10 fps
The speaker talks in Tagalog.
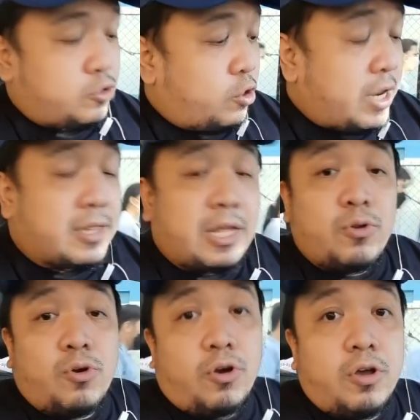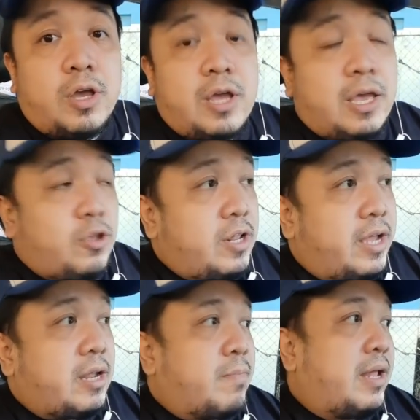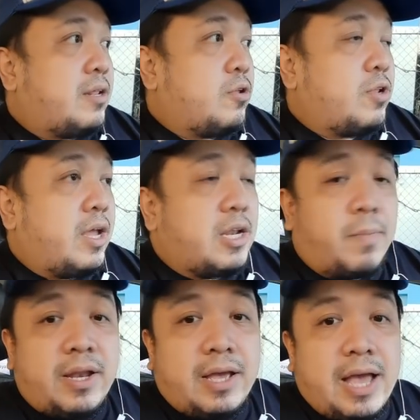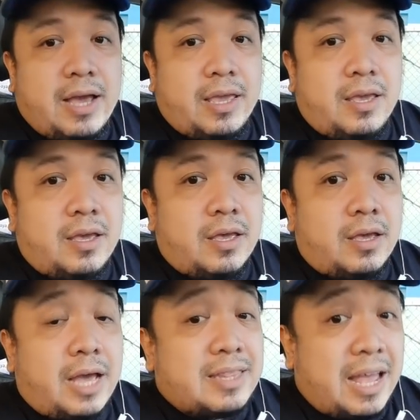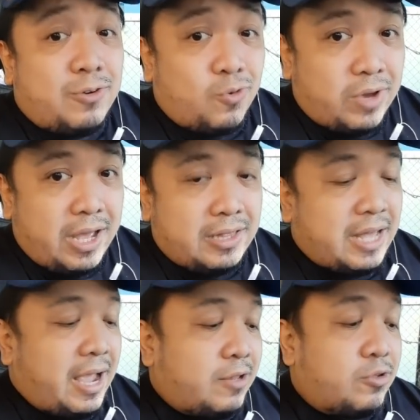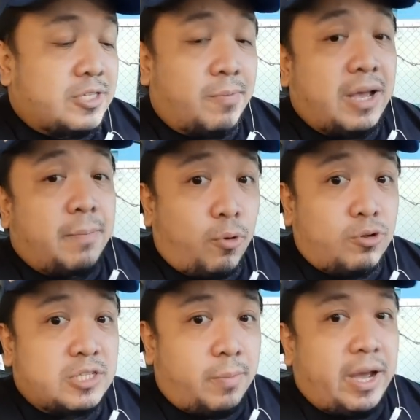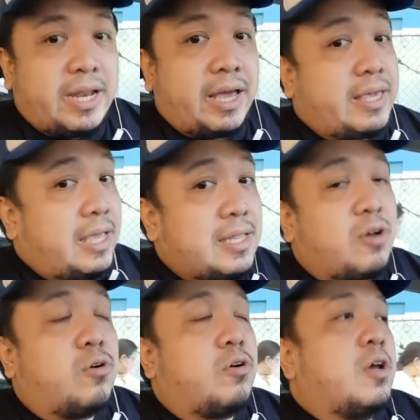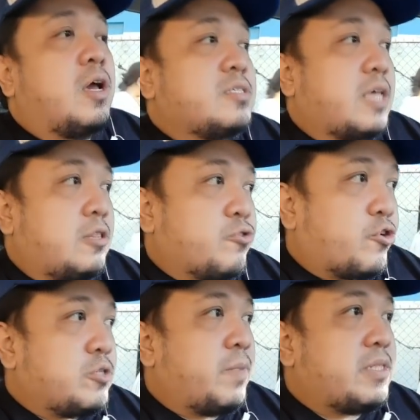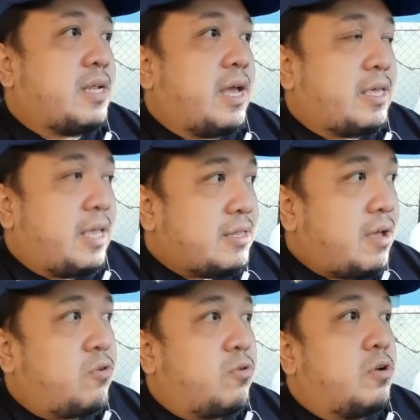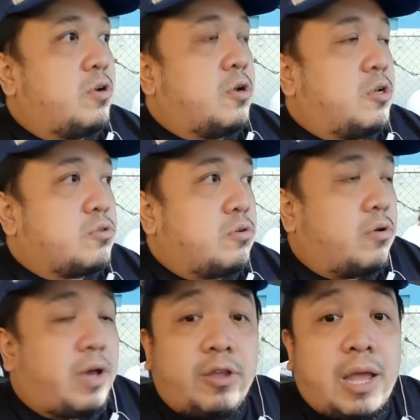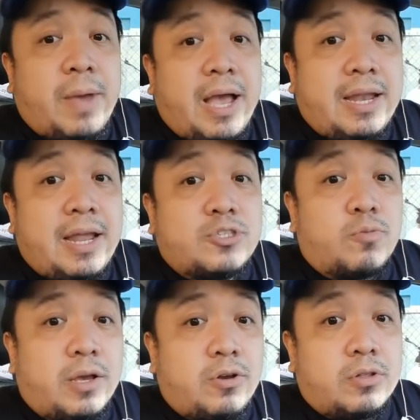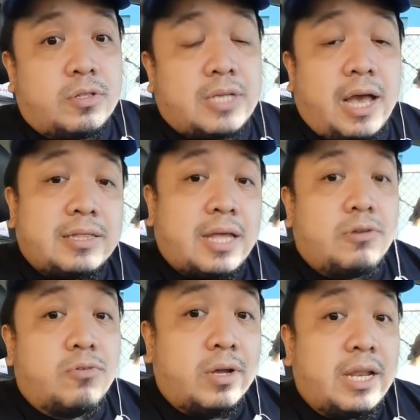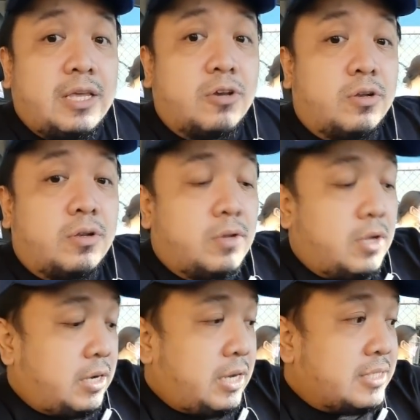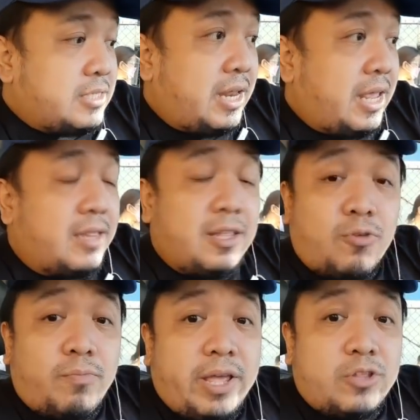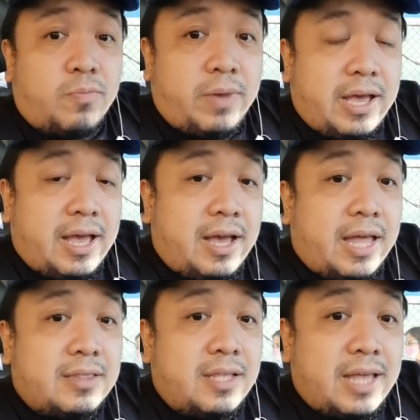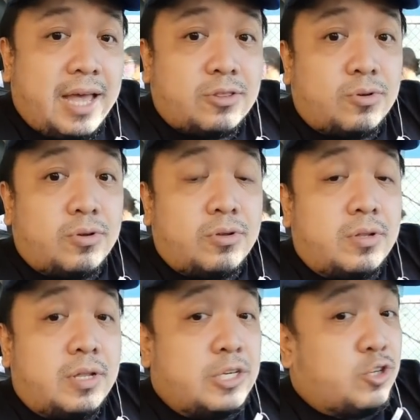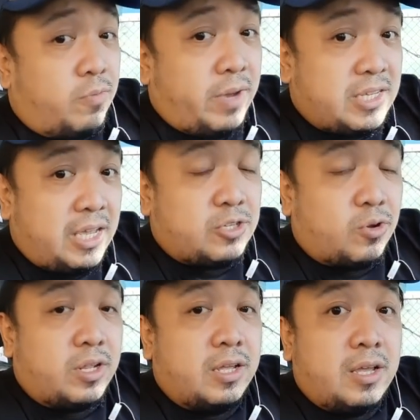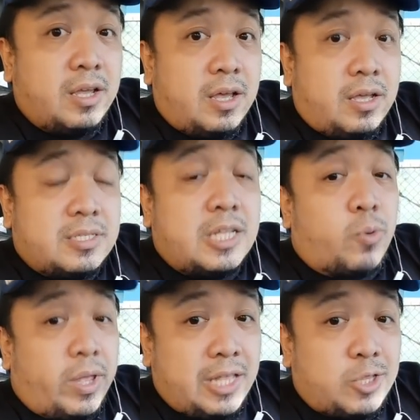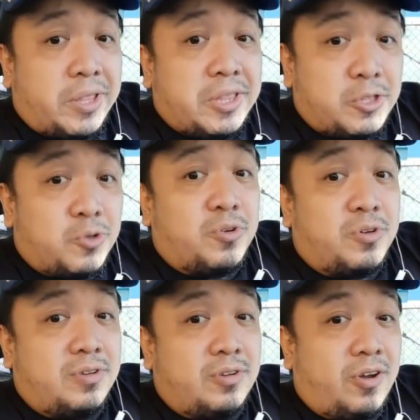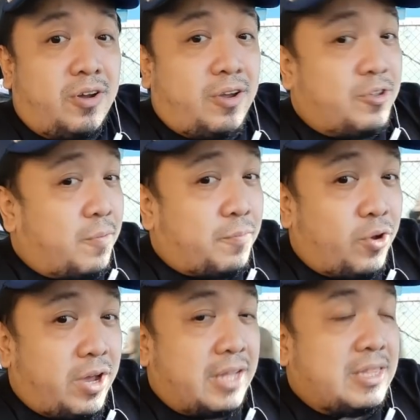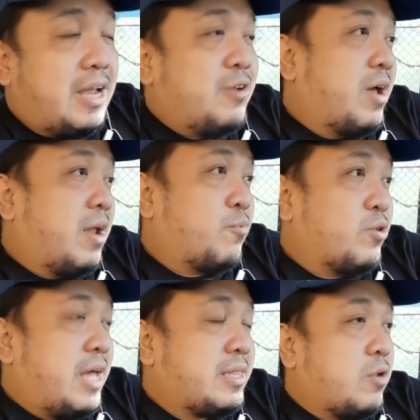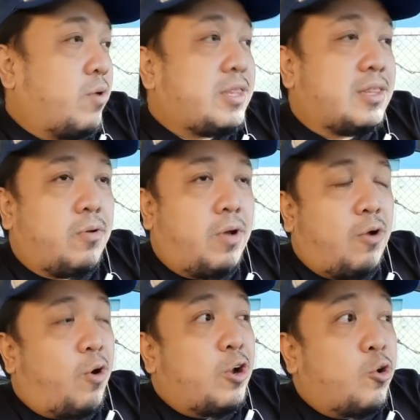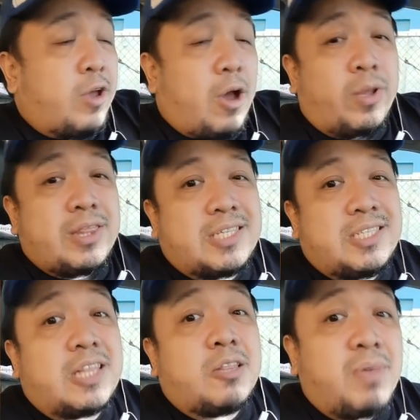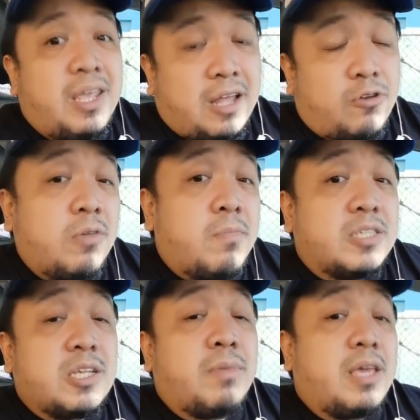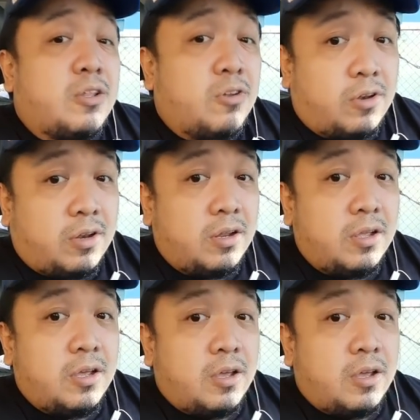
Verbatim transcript: So, yun ang tanong ko. Yun lang naman. Yun lang naman ang aking katanungan. Dahil dun sa mga post na mga nakikita ko, sa endorsement na nakikita ko. So, kayo na bahalang sumagot sa katanungan na yun. Na si Lenny Robredo ba ang kandidato ni Joe Season sa 2022? Yun po ang katanungan po natin. What, uh, kung ano, what does that mean? Ano ibig sabihin nun?